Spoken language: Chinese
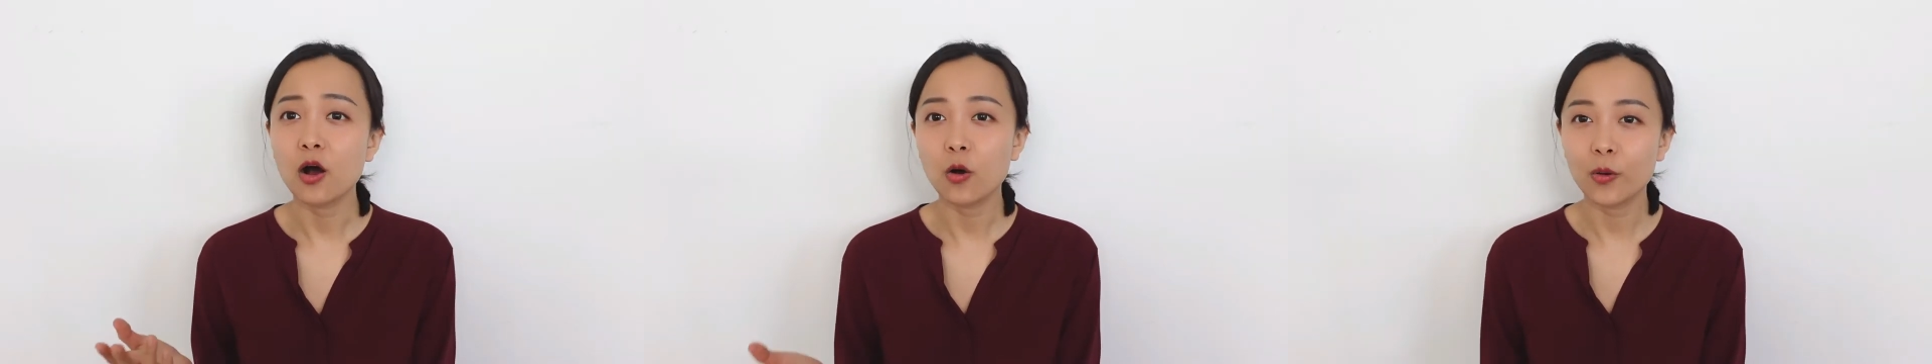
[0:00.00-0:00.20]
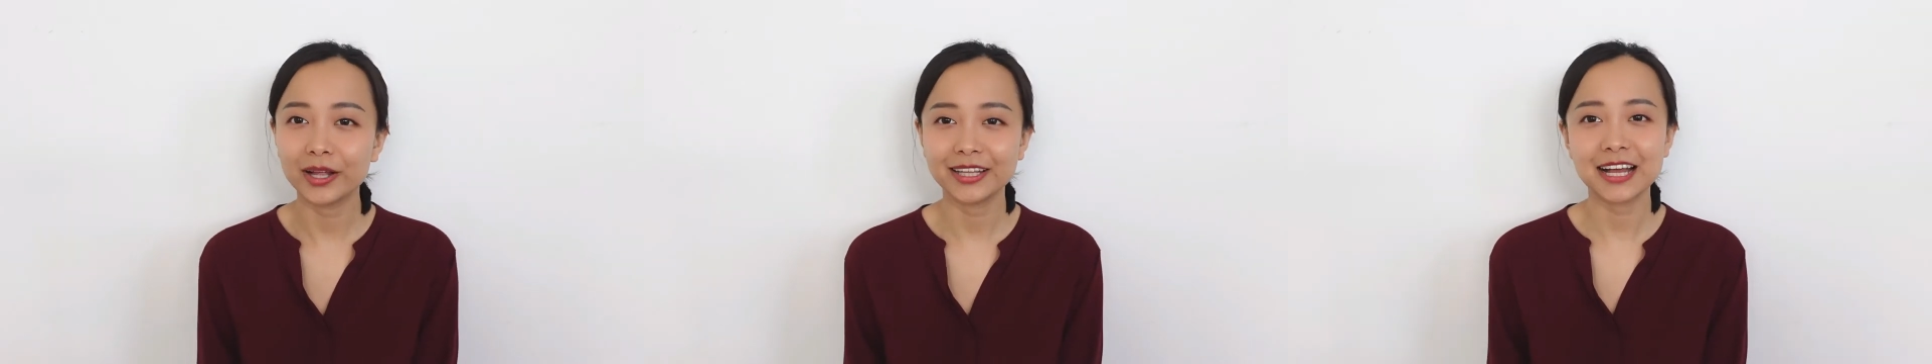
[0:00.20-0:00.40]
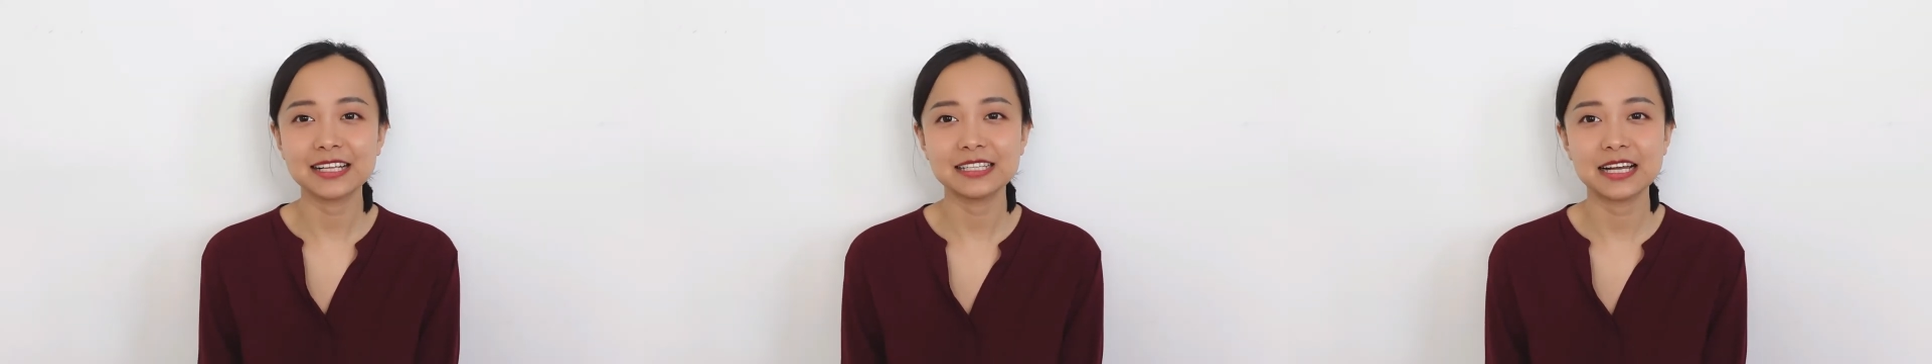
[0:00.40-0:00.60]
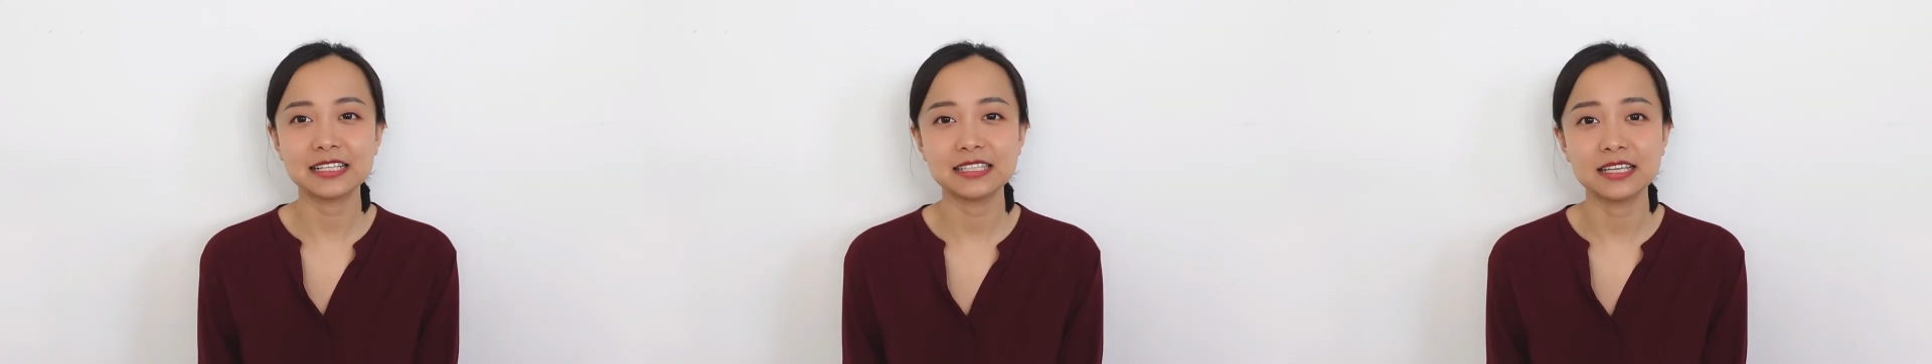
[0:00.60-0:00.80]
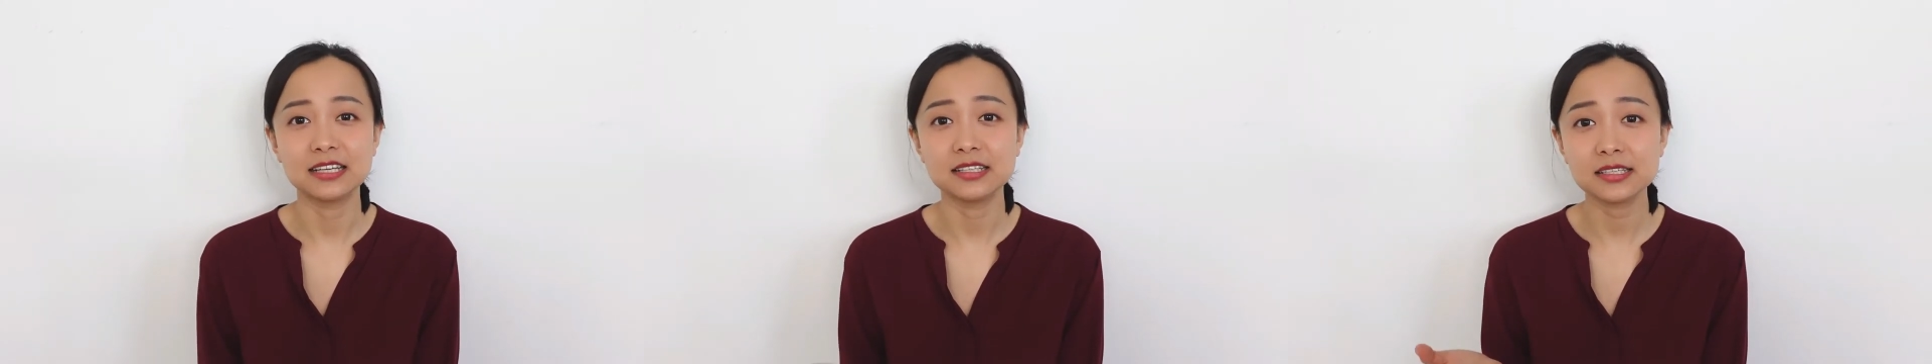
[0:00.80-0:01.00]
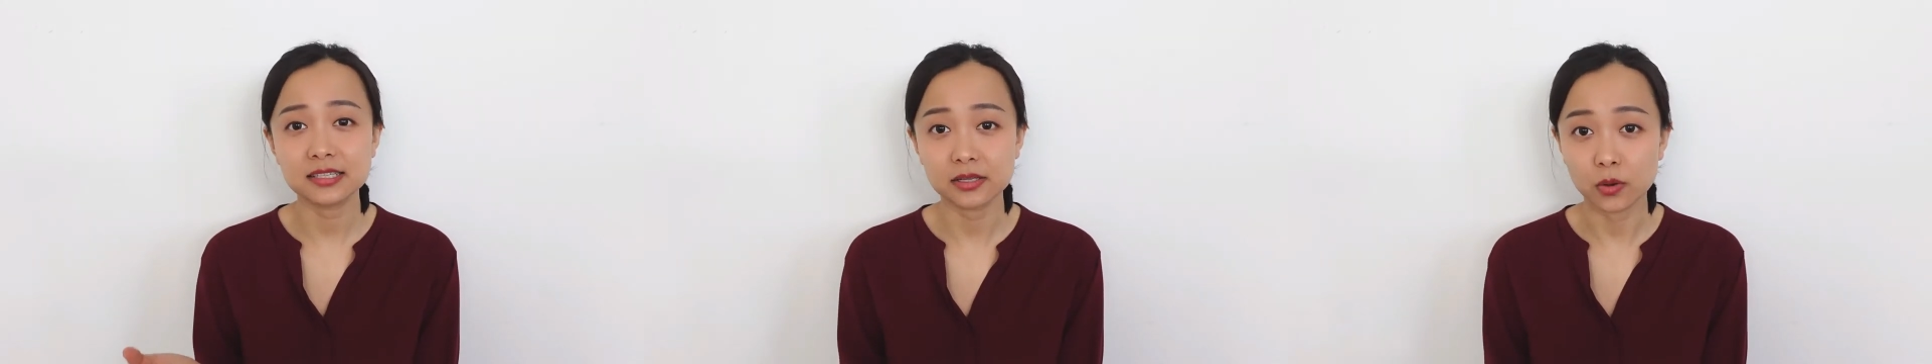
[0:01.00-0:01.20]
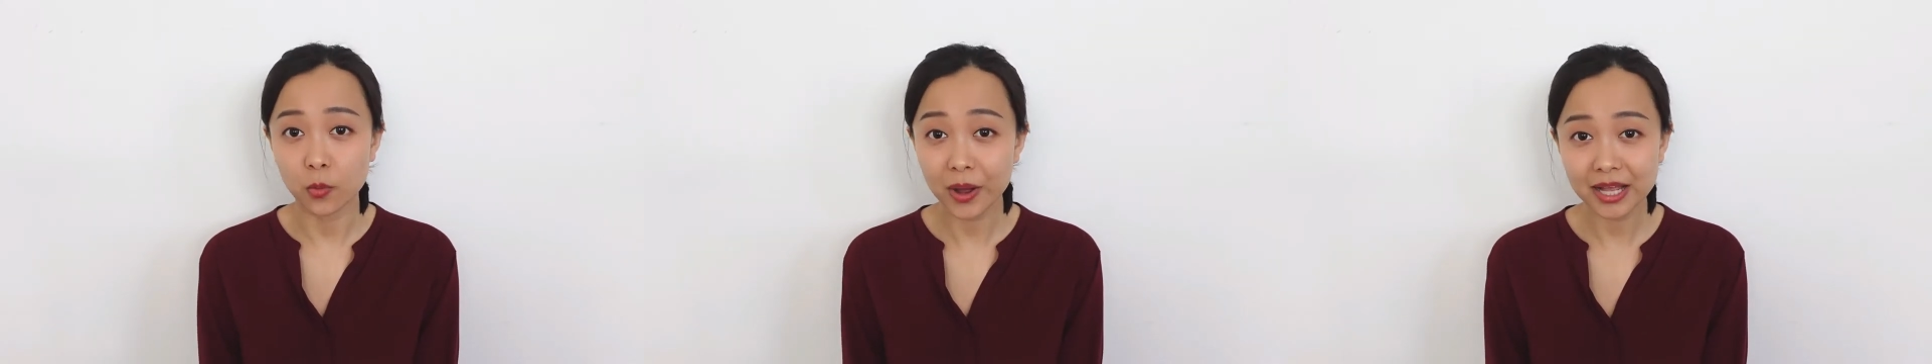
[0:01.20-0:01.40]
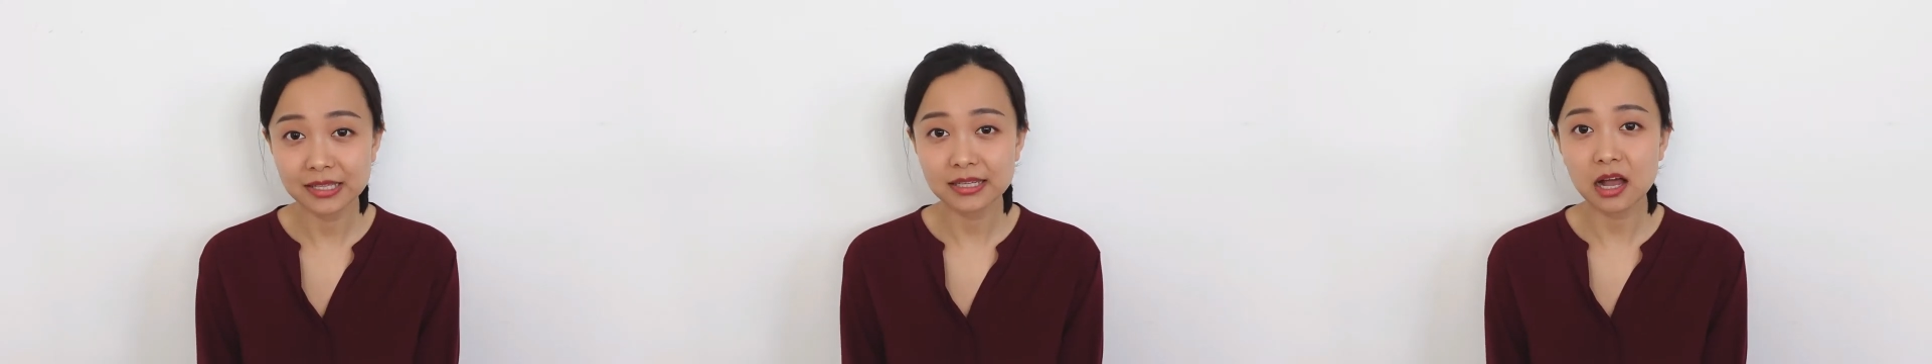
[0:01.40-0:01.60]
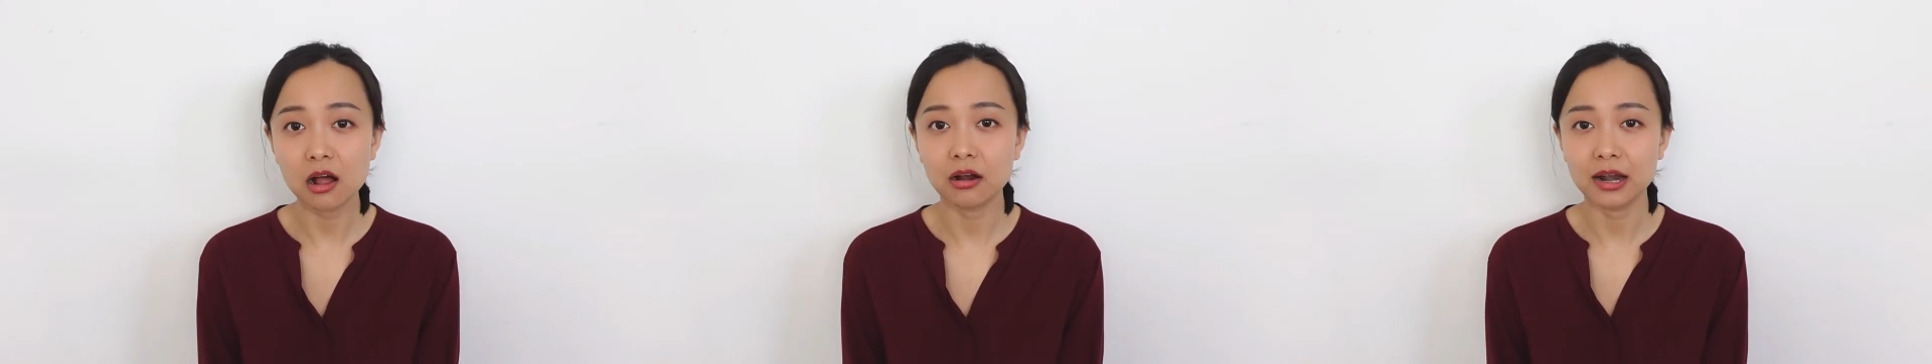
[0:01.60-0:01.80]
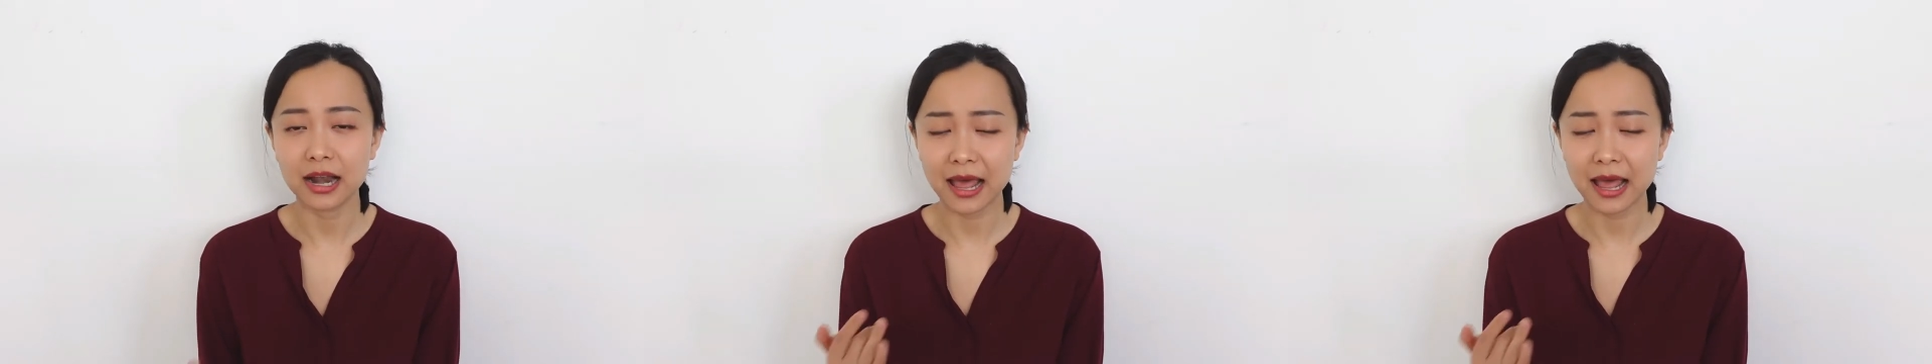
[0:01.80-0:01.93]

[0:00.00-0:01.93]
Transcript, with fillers: 后花大价钱请外教